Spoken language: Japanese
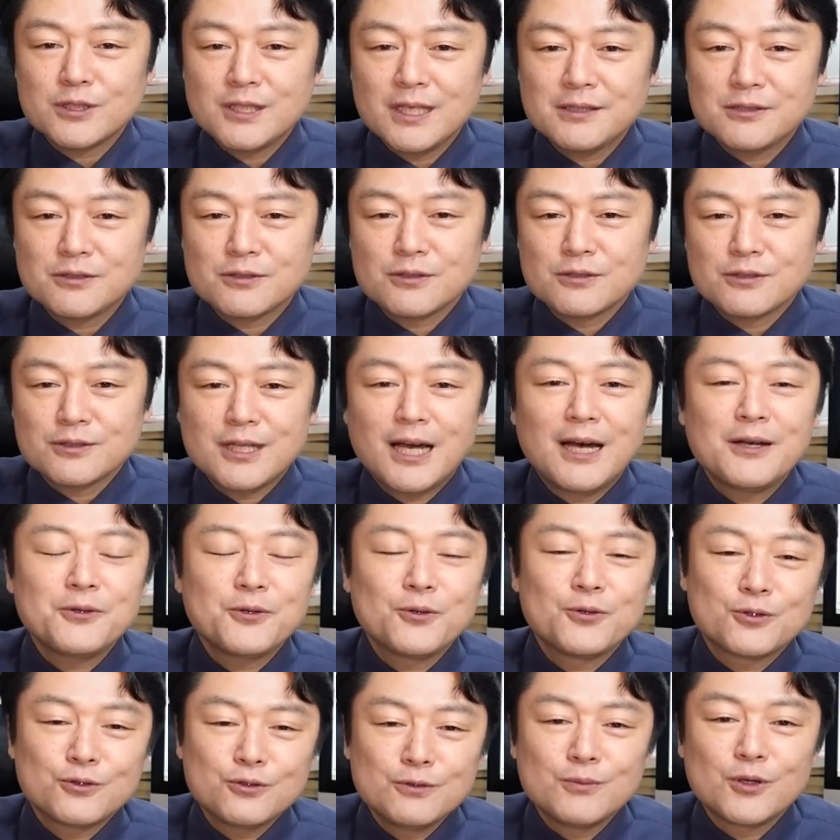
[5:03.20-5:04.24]
せず他
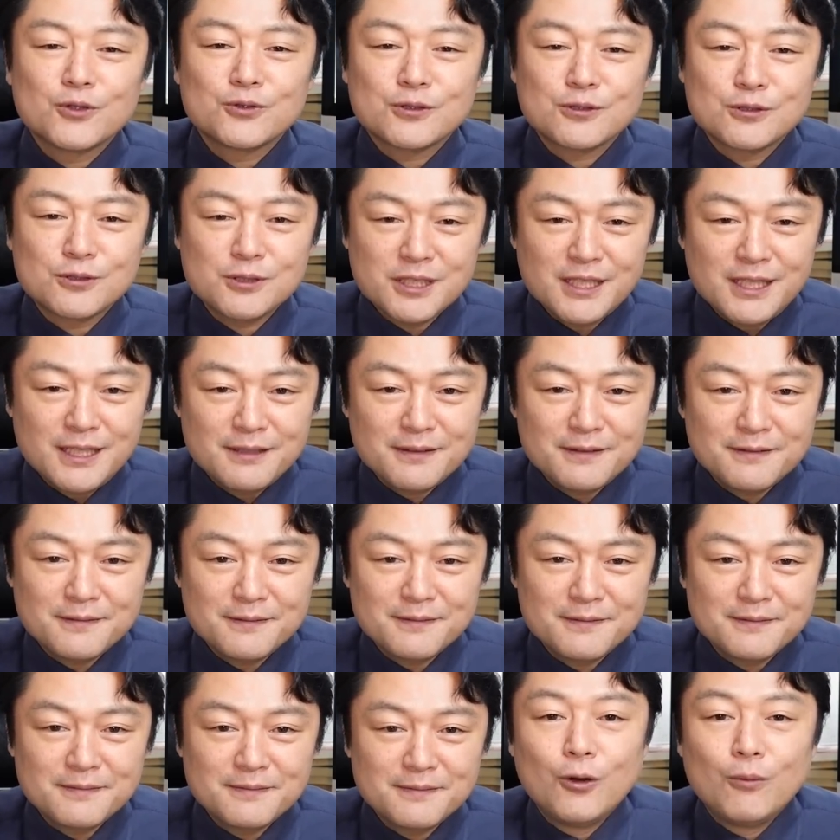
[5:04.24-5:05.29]
局も続き、
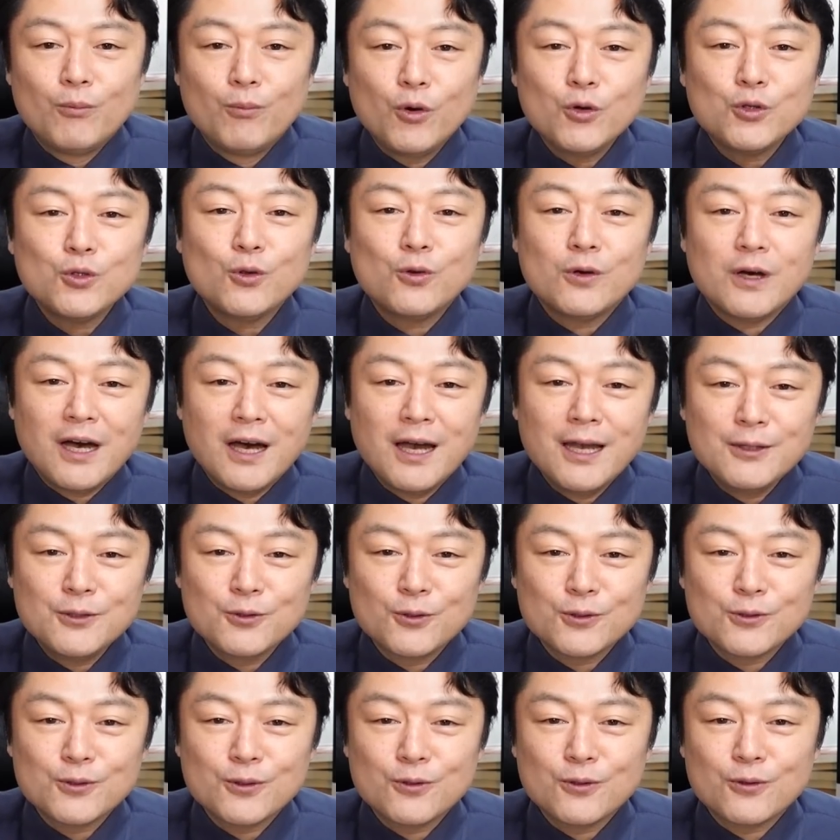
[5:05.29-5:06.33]
元
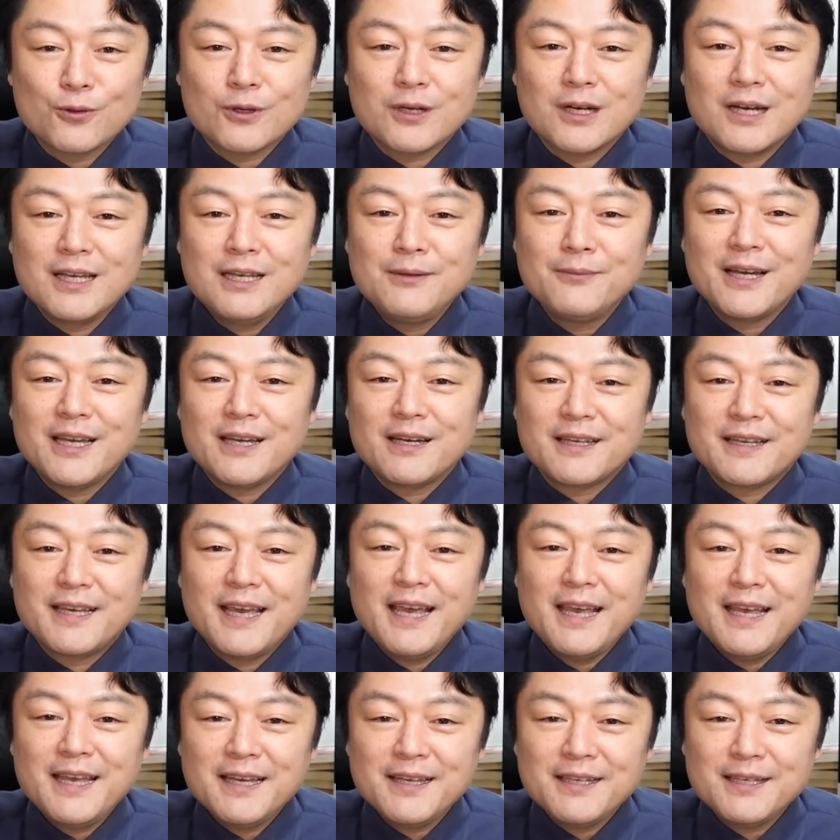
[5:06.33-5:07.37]
アイドルどころか今や現
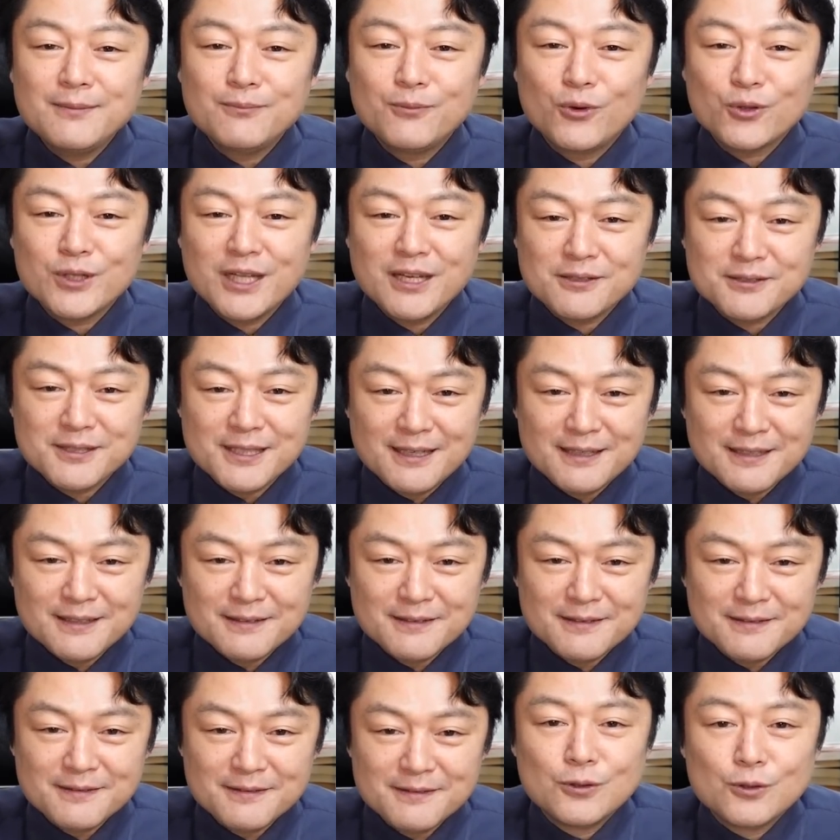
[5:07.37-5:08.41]
役モデルさん、
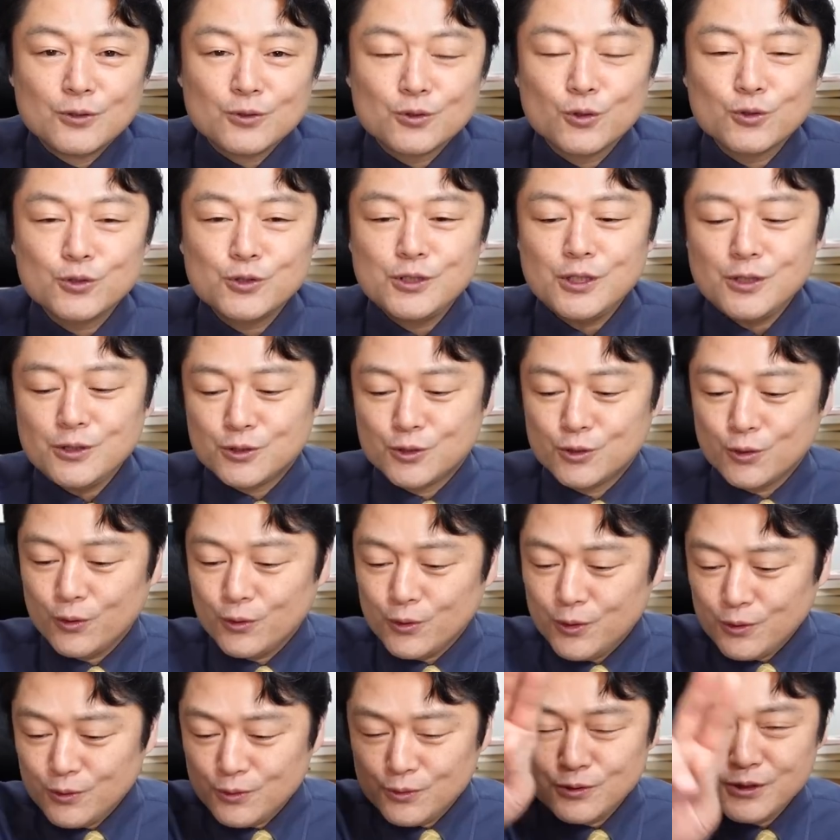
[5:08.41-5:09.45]
そして女
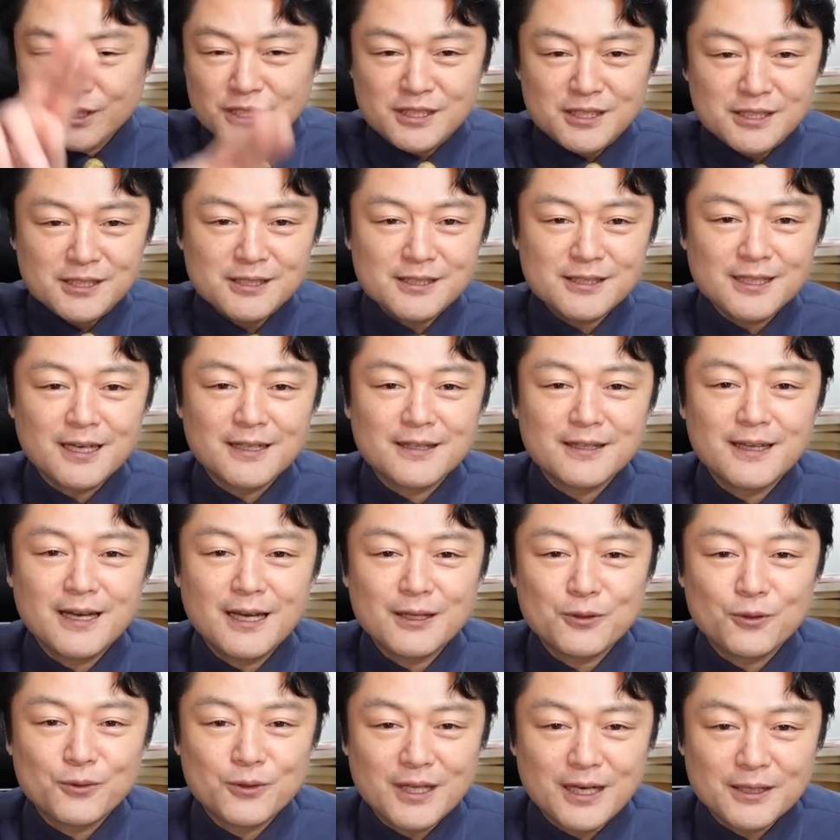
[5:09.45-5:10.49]
流騎士さん
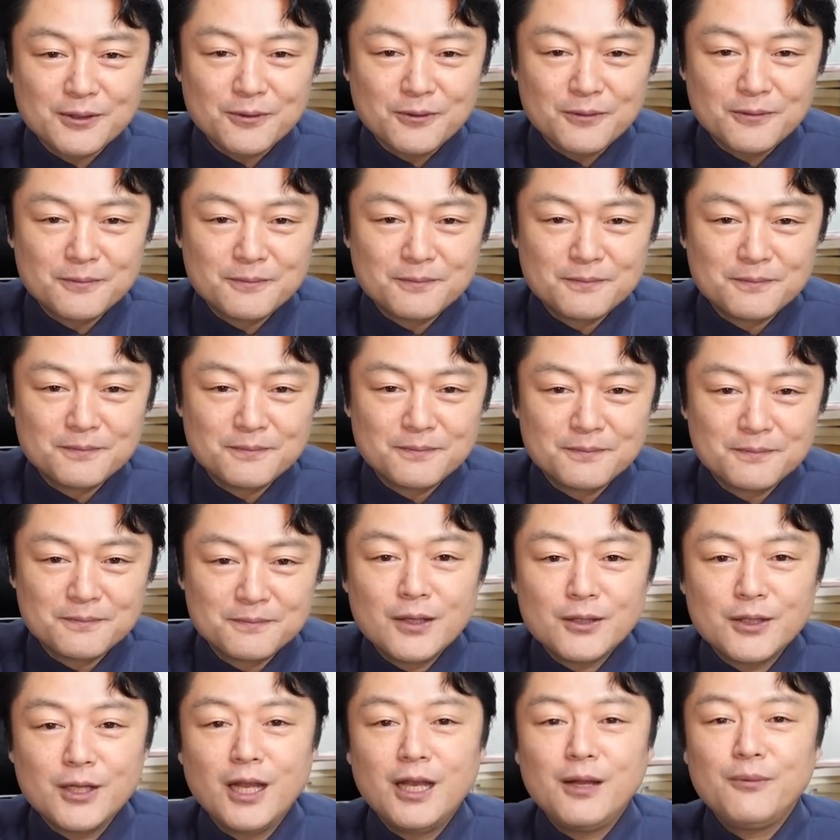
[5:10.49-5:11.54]
などなど、
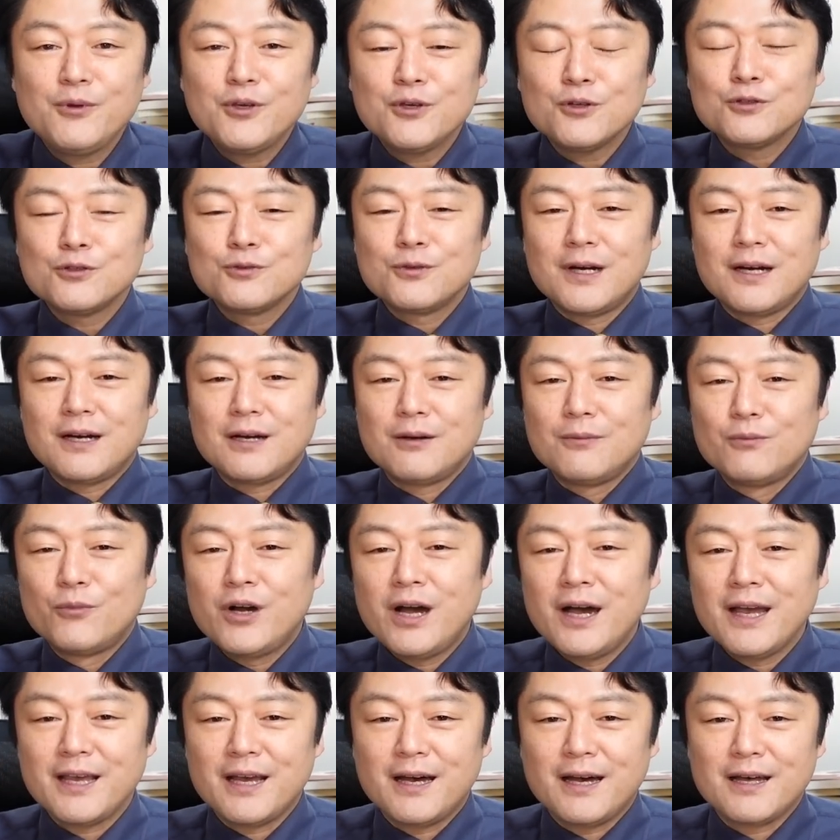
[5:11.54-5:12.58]
テレビ局はも
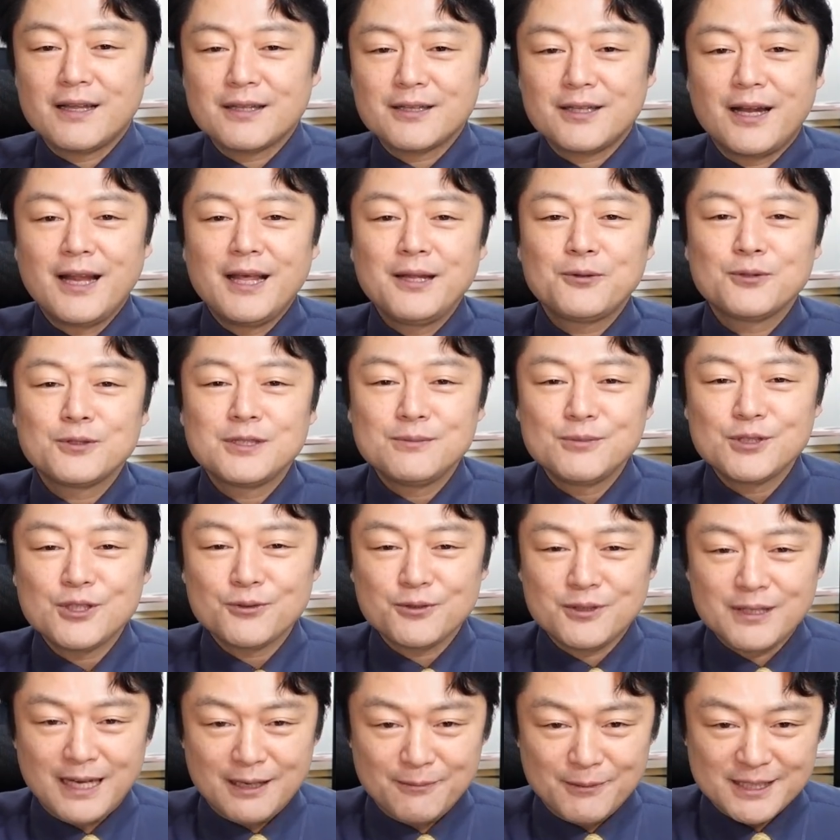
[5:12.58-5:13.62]
はやタレント事務所
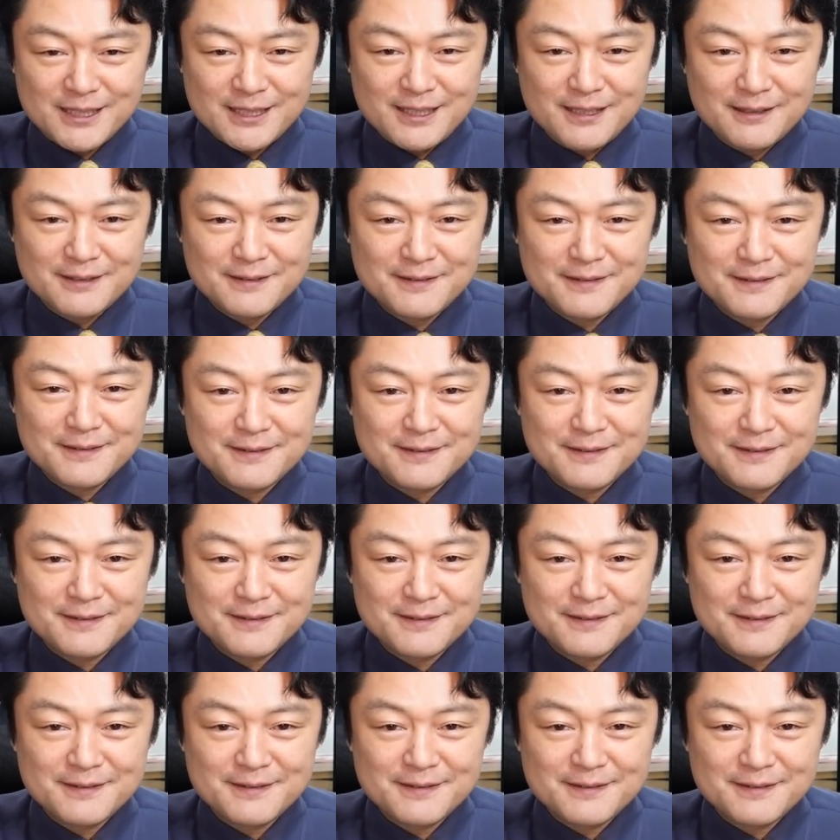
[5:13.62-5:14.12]
となりました。